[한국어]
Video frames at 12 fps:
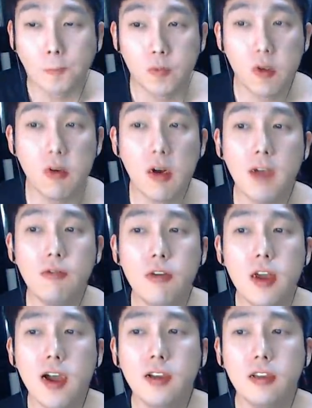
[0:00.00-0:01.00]
형,
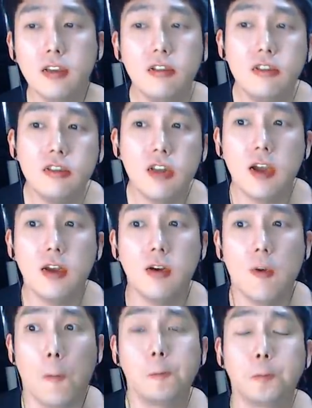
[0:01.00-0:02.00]
하루에 한 끼
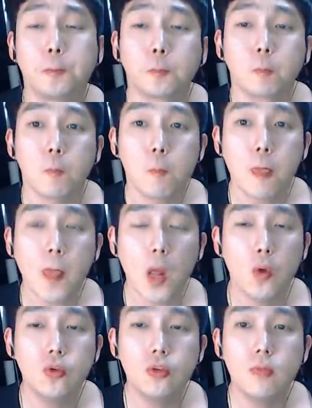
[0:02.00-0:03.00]
드시나요?
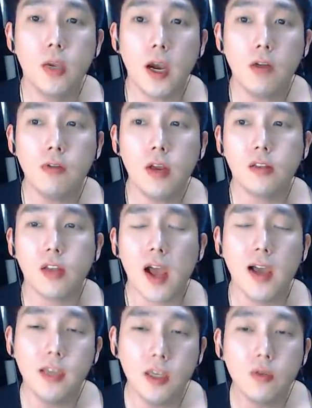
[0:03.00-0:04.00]
요즘에 하루에
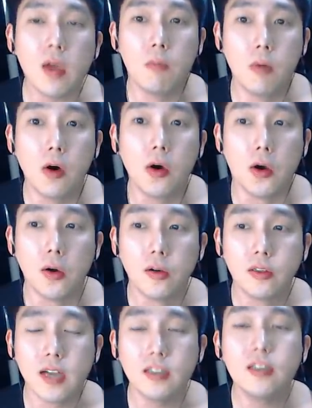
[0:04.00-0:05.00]
한 끼도 안 먹어요.
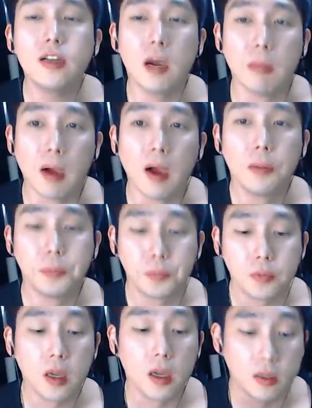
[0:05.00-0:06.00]
살찔까봐.
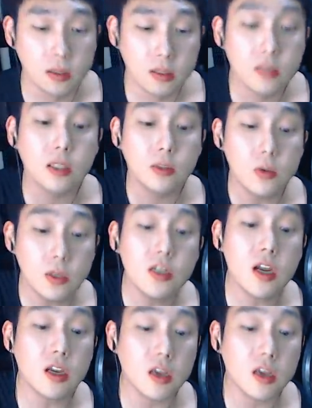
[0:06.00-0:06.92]
예, 진짜 솔직하게